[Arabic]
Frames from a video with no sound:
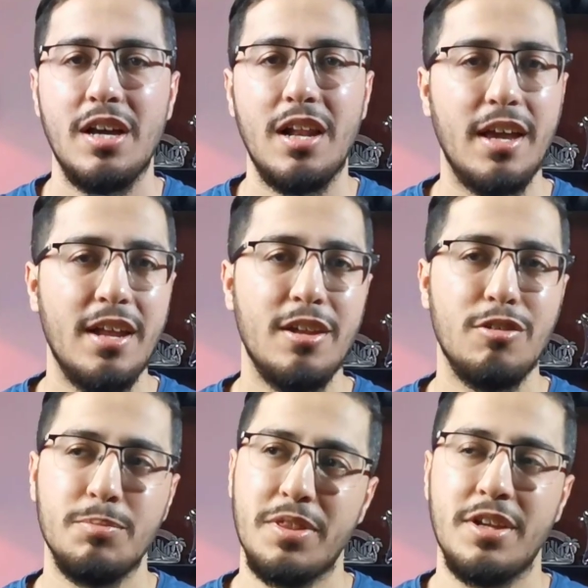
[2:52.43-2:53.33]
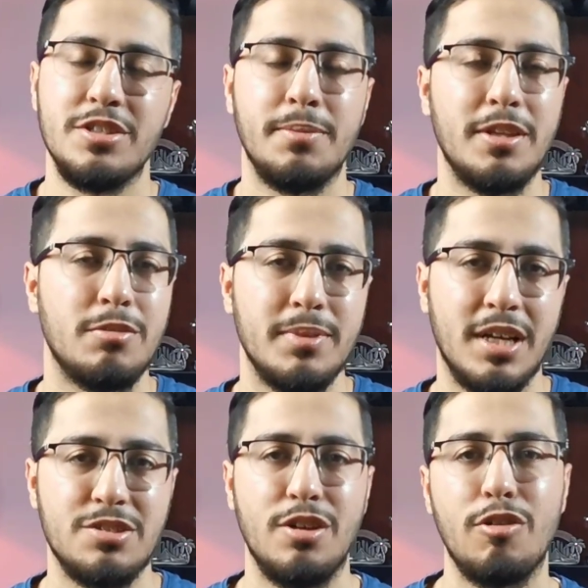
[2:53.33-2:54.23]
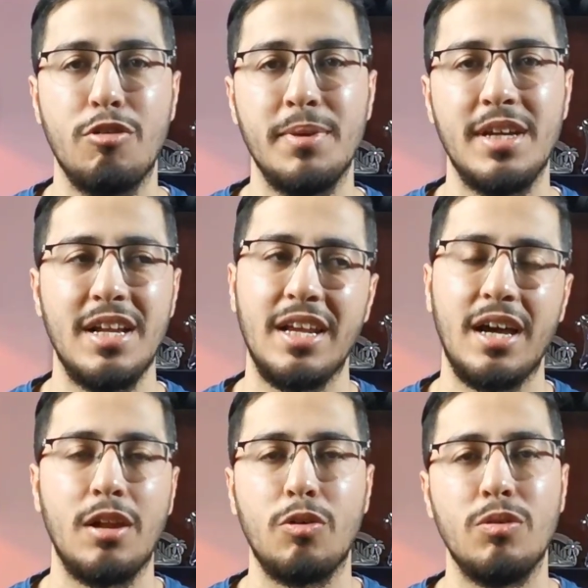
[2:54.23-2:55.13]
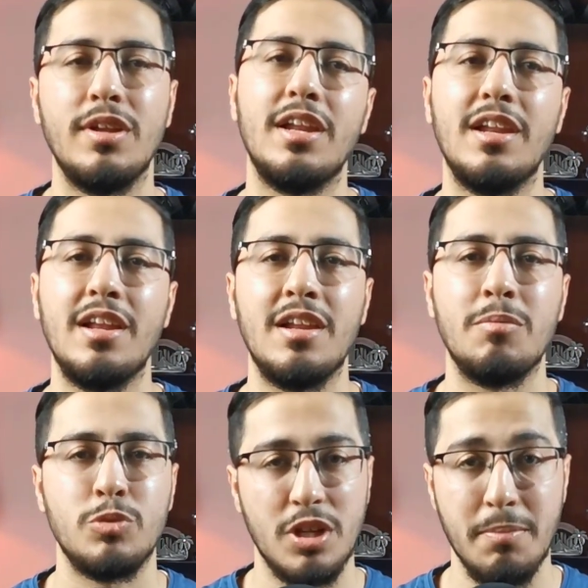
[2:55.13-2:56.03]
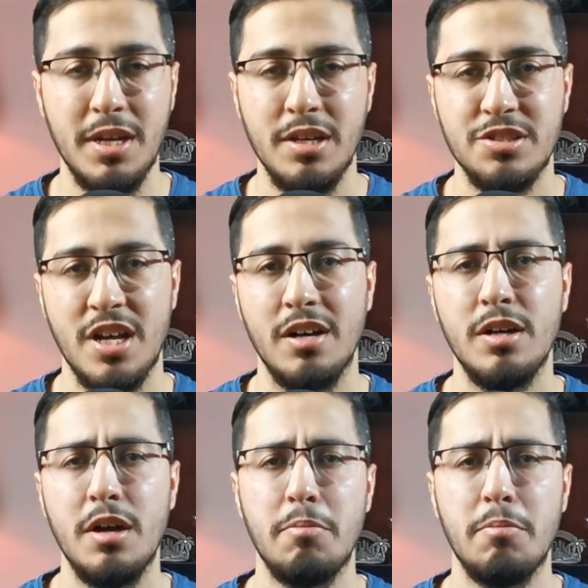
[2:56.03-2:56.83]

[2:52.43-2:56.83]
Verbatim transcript: لانه مثلا جماعه المدارس الحكوميه اللي خلينا نقول المتميزه